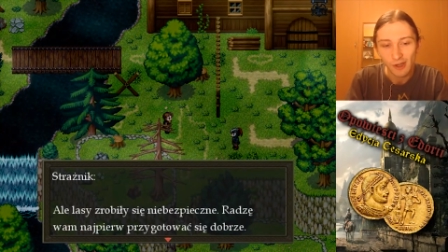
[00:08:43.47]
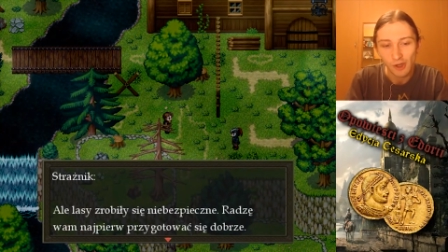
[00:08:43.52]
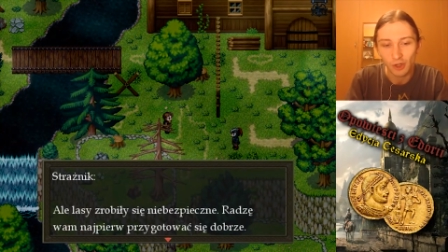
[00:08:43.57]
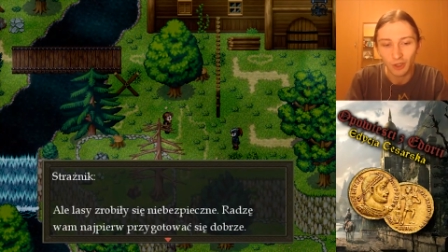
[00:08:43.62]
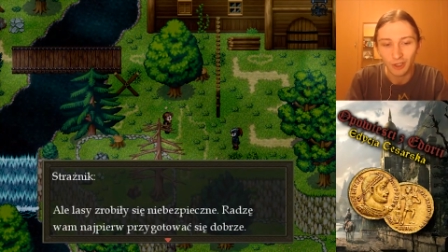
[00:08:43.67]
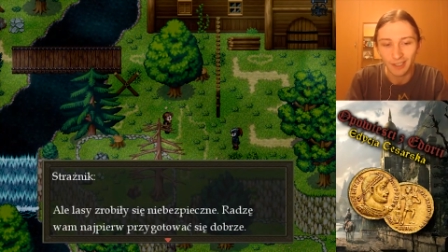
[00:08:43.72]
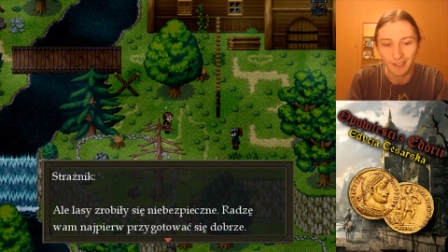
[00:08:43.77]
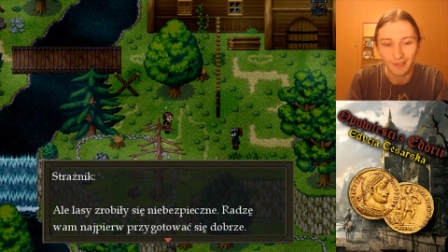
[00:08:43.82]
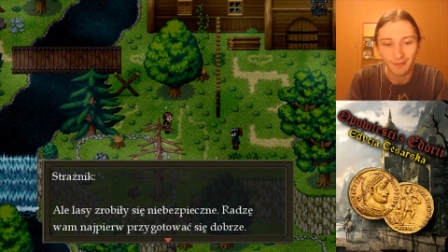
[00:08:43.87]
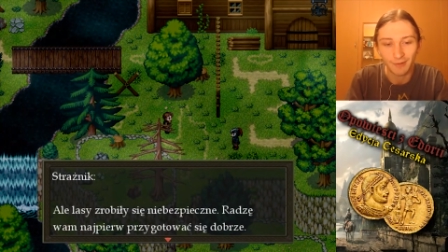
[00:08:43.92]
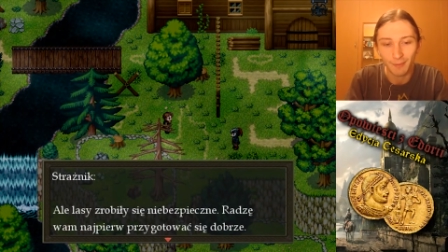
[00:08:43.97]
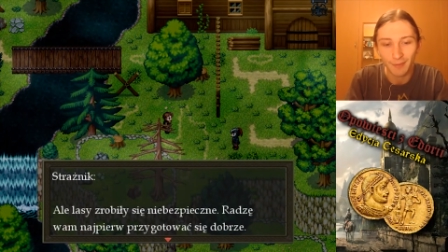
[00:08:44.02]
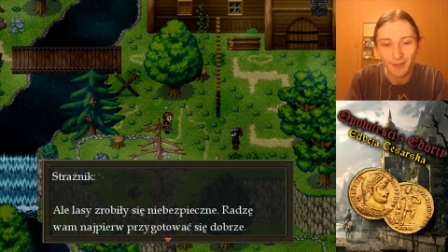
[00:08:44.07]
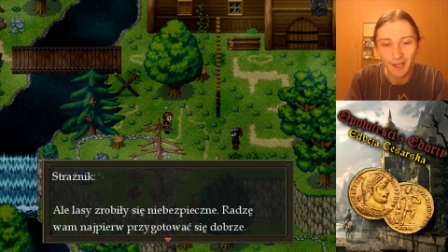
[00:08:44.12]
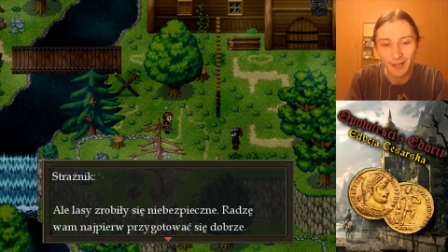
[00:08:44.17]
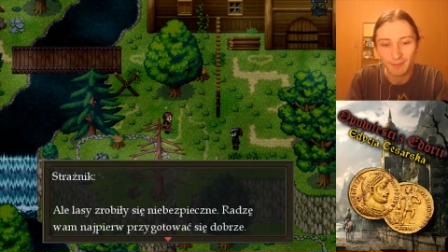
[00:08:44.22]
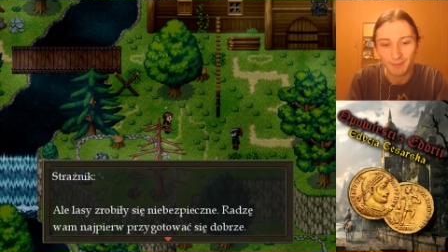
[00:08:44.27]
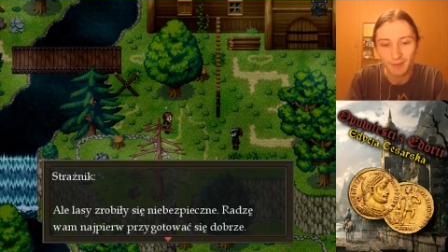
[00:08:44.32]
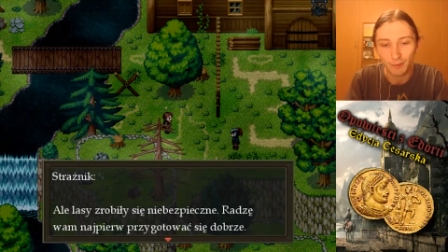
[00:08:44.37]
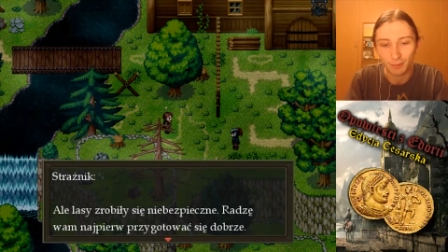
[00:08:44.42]
Radzę wam
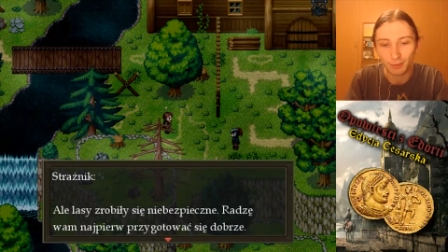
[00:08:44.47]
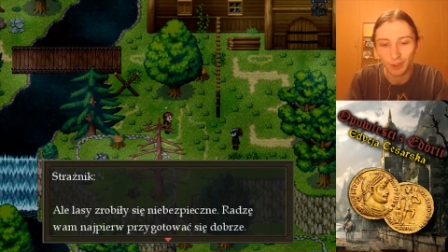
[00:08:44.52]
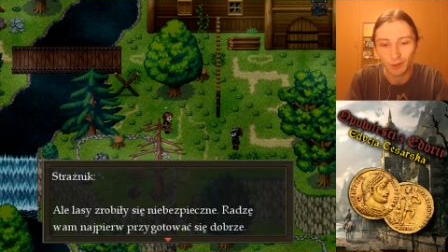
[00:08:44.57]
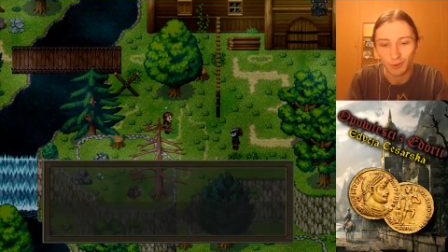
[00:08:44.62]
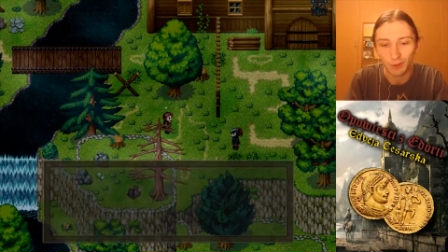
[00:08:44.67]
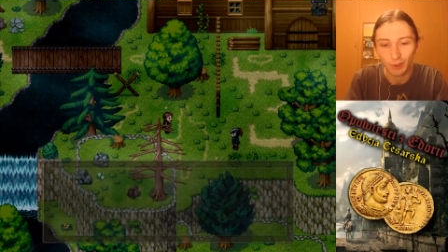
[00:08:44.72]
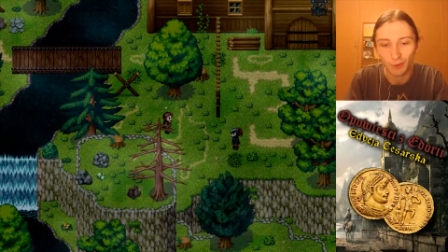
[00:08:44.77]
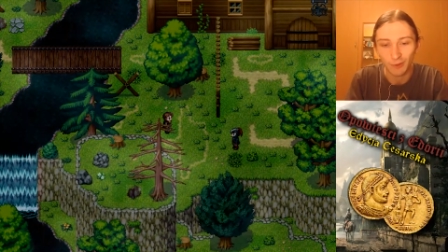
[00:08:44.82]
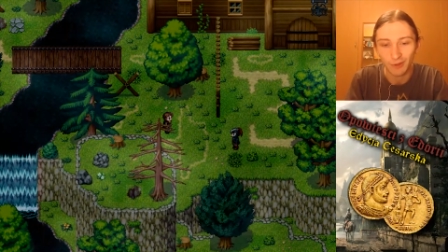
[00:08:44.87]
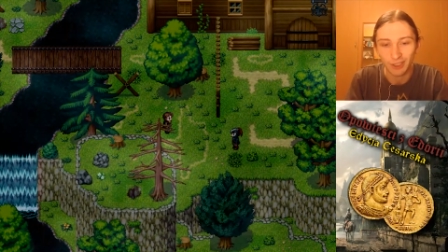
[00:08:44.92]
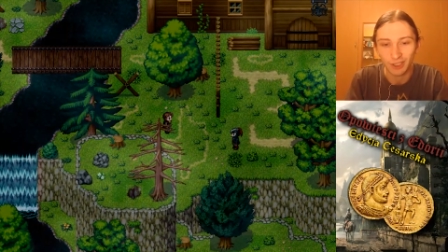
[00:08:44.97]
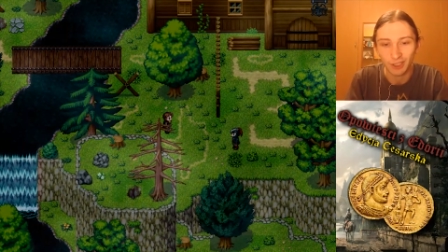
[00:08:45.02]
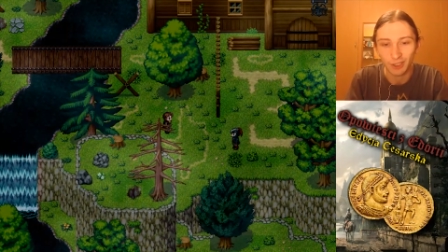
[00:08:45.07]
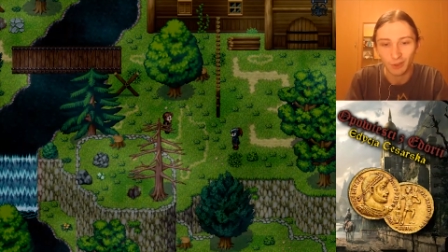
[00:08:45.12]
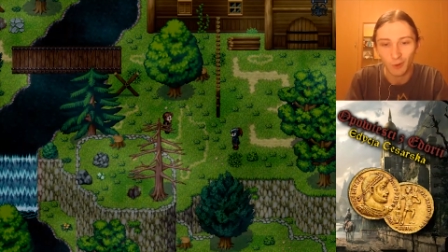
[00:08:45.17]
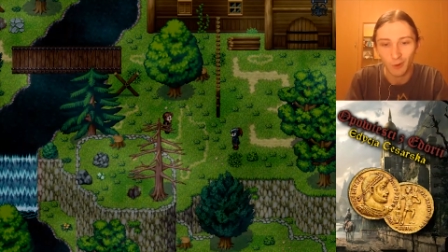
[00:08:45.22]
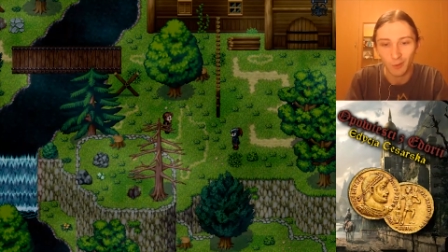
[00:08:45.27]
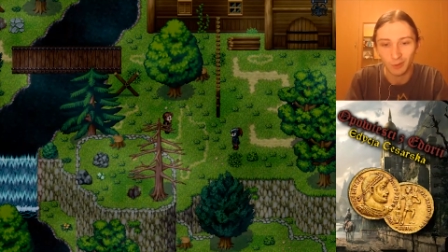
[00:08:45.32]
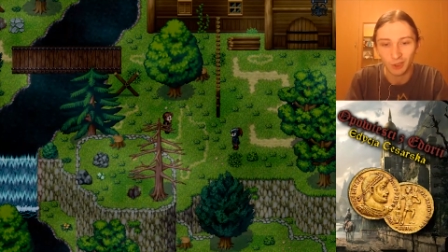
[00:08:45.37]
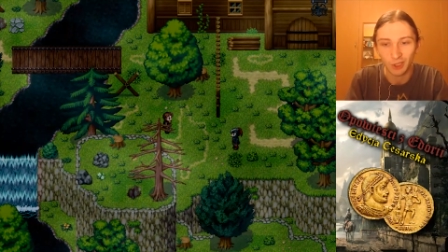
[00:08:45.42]
najpierw przygotować się
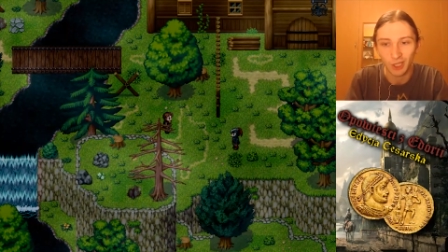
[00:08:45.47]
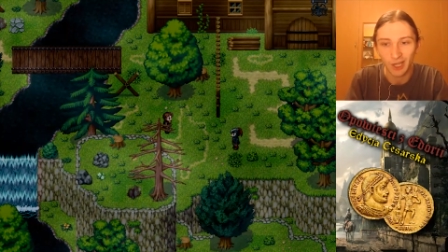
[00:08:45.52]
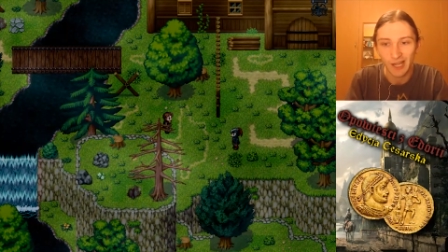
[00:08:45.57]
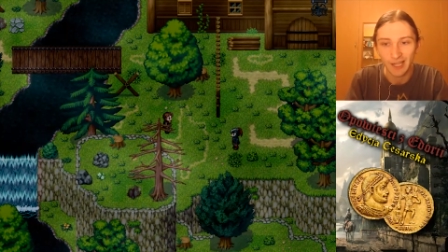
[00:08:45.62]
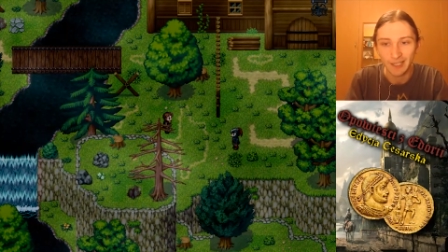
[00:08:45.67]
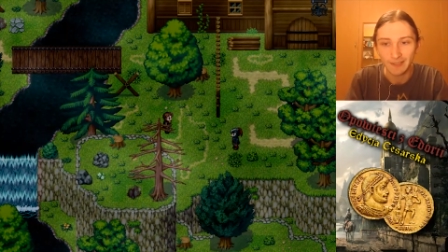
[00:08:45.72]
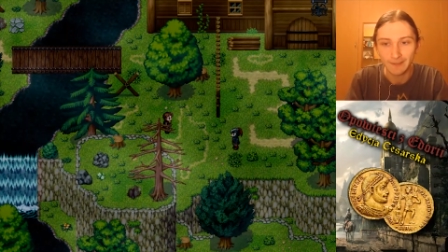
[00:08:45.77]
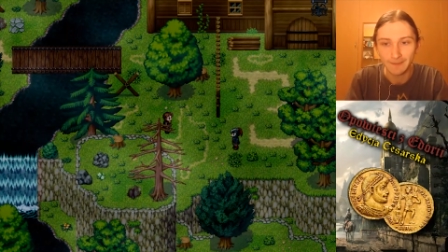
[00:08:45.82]
dobrze.